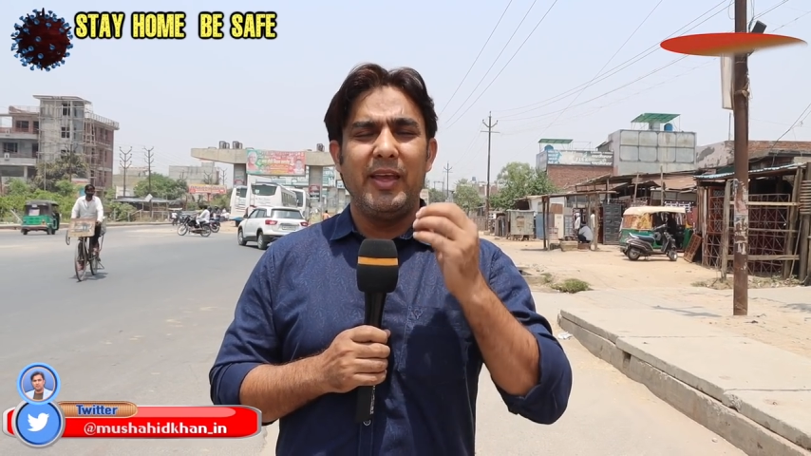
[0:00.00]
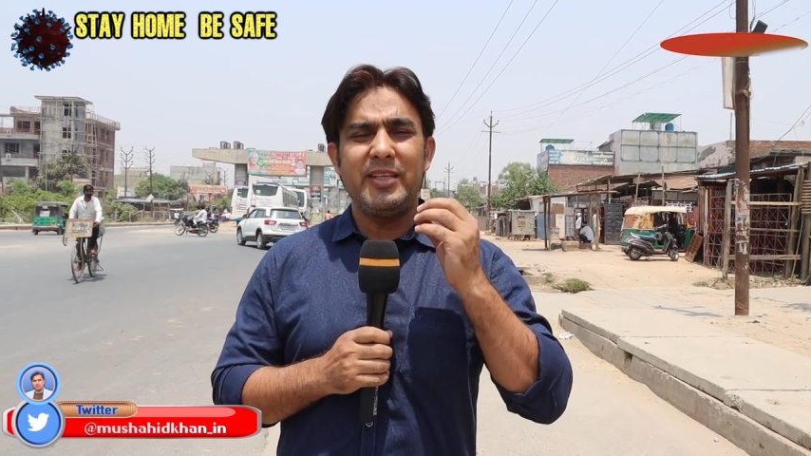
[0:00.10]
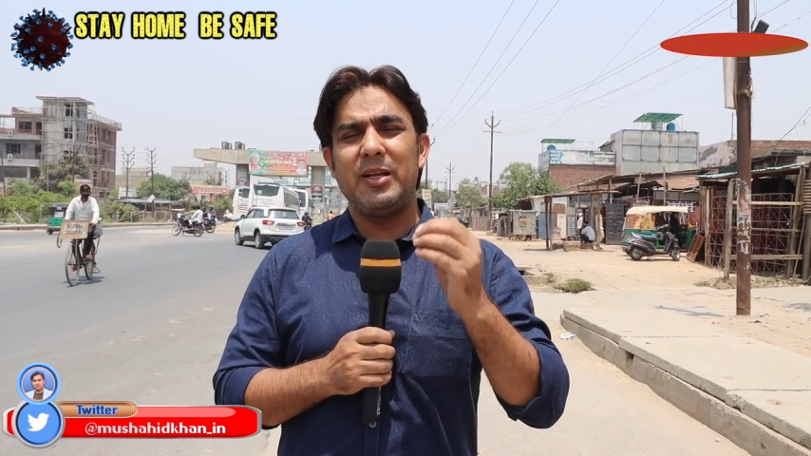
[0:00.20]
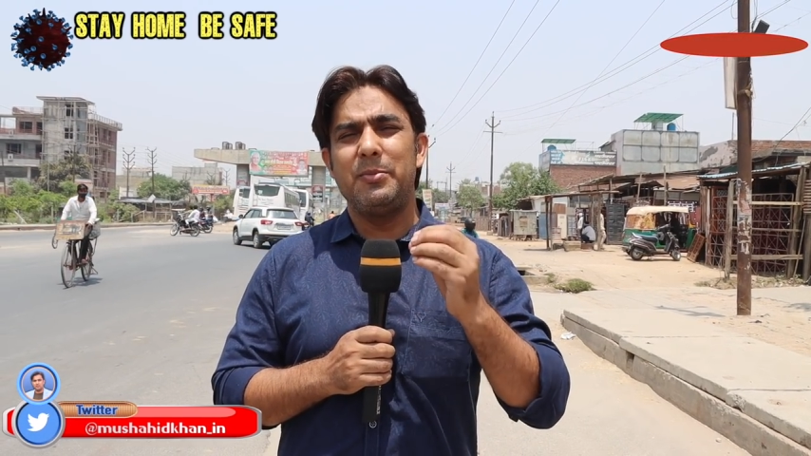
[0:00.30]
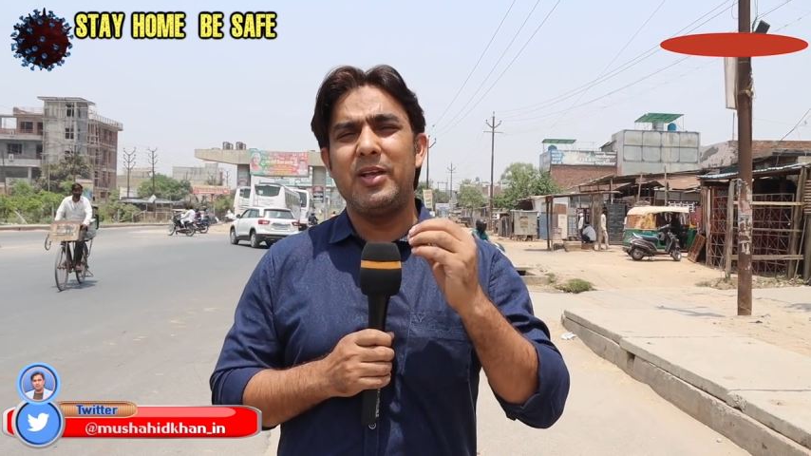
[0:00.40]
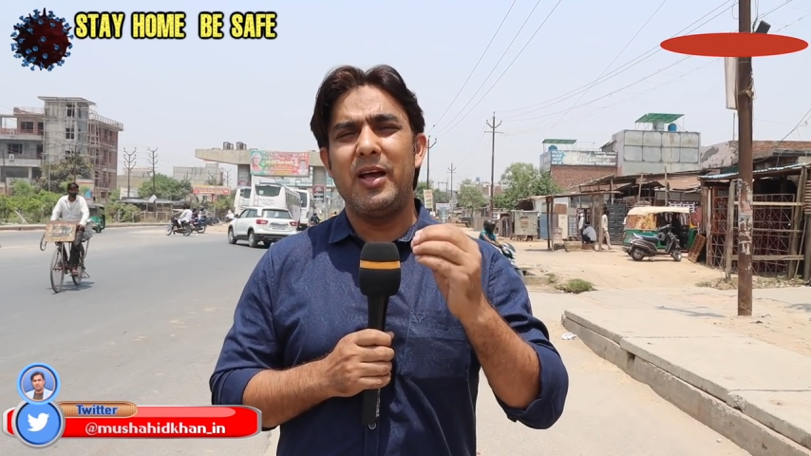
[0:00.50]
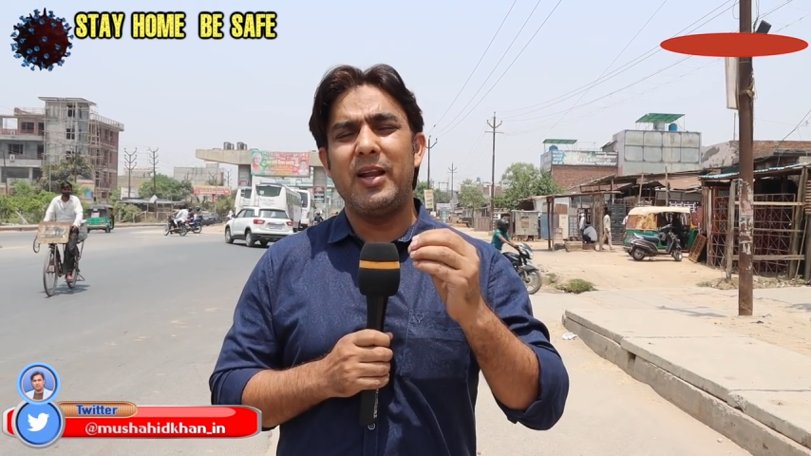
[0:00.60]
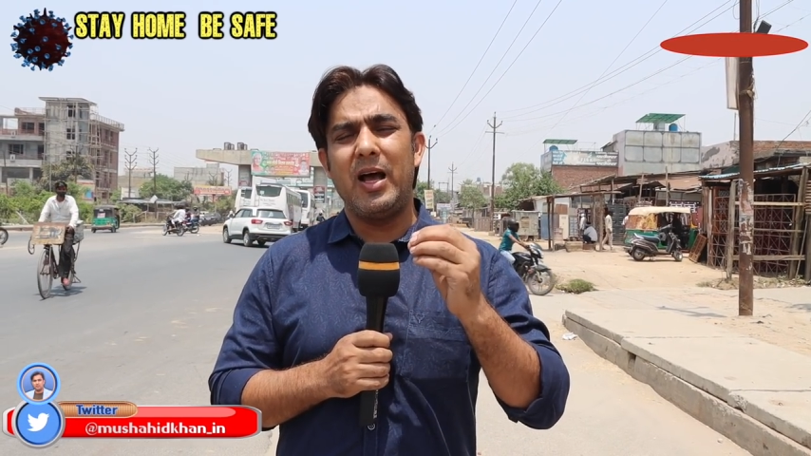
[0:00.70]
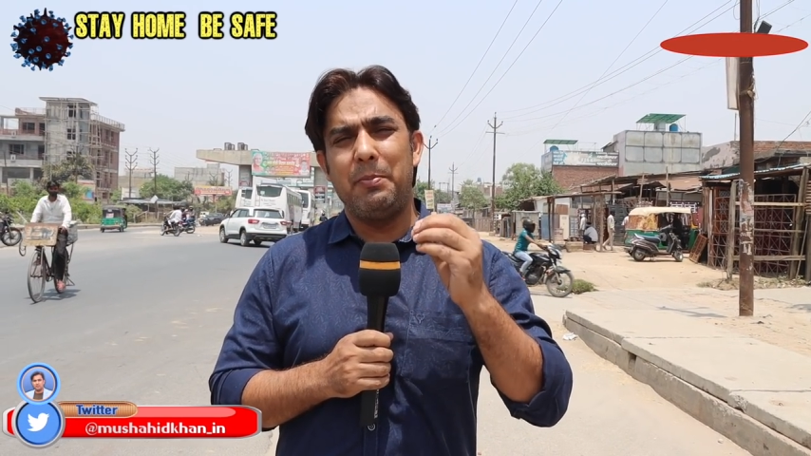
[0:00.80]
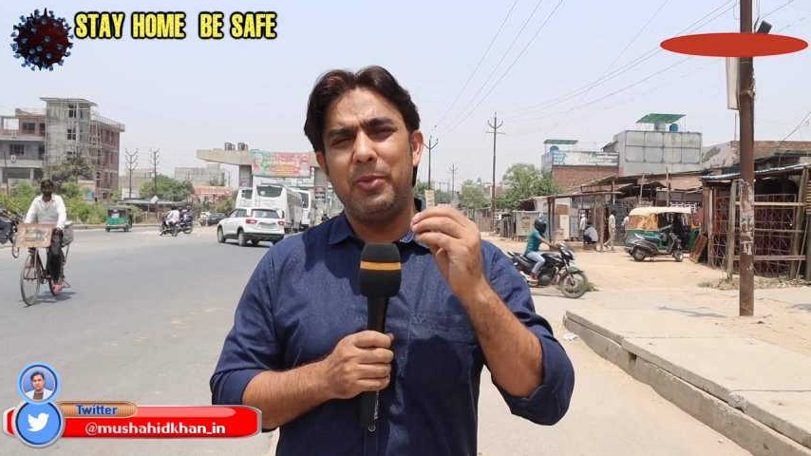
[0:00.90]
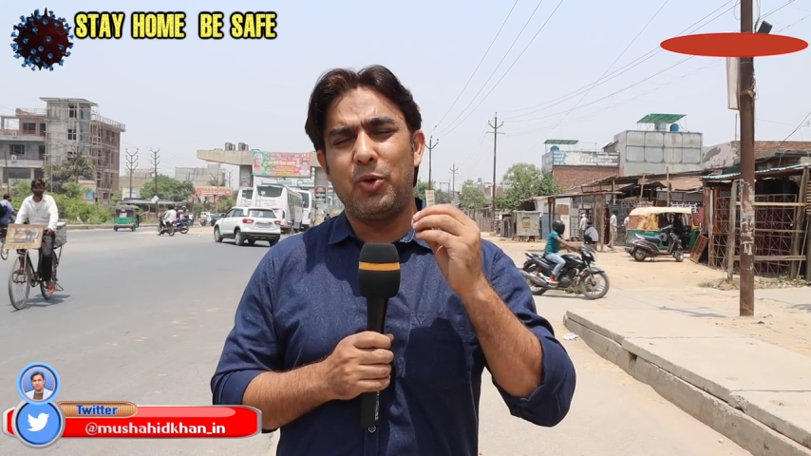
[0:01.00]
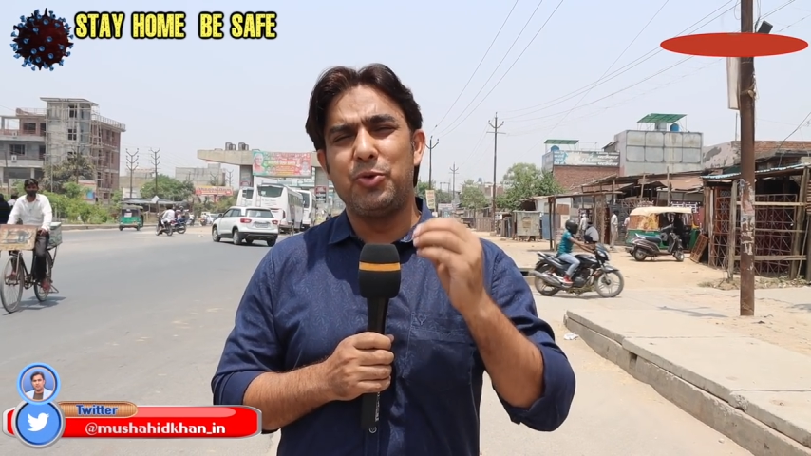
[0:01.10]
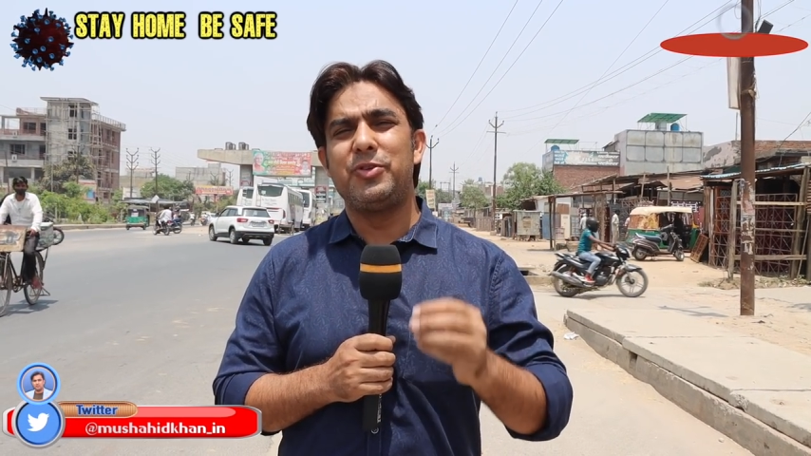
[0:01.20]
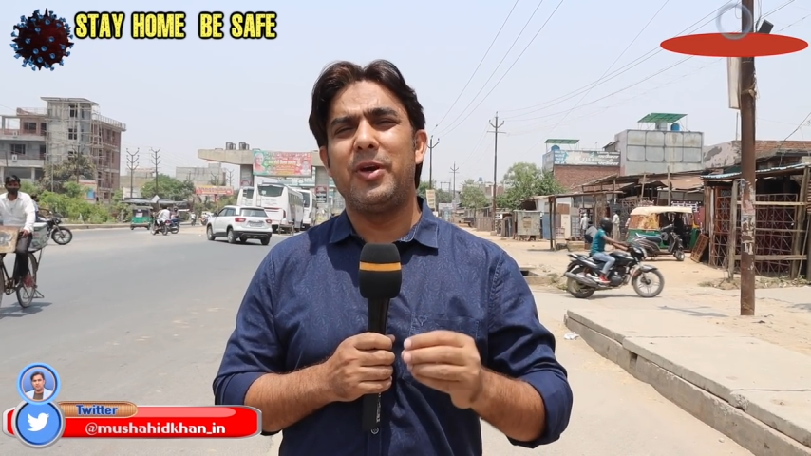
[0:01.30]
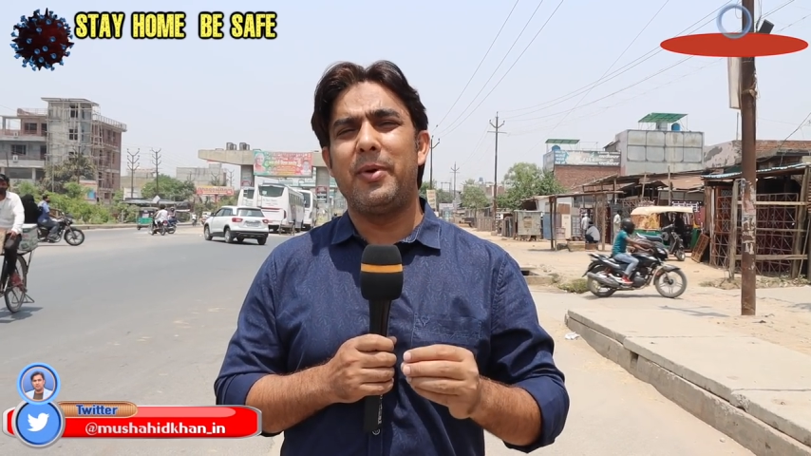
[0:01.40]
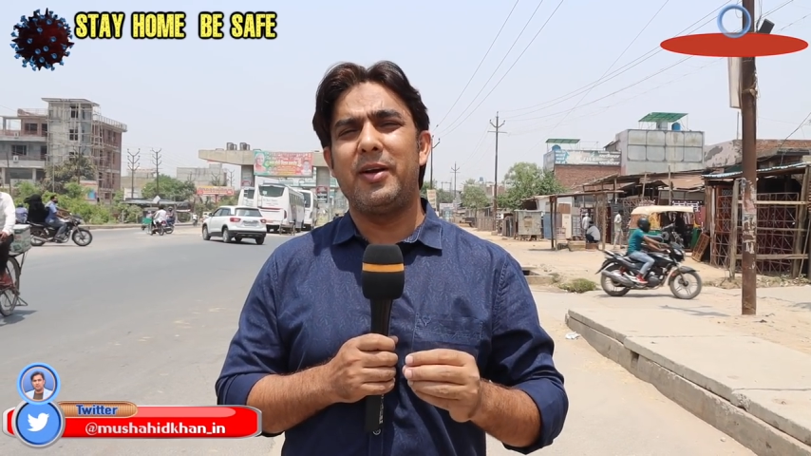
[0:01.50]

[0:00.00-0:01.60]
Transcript: इस रमज़ान आप भी खुशियाँ